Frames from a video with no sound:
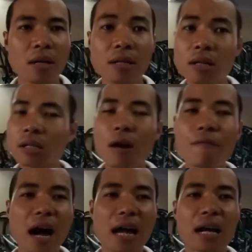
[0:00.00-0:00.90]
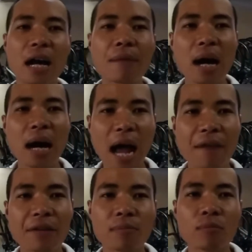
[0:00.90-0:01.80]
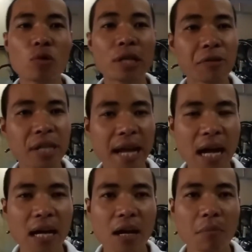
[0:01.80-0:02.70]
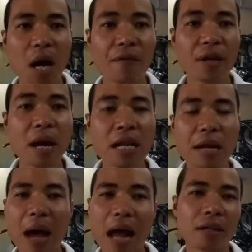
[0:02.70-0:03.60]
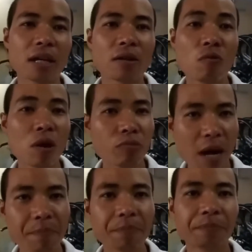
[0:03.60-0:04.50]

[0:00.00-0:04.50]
nhưng không phải là gắp ba ga và chắn bùn theo xe bởi vì bên Nhật Bản người ta cũng không lắp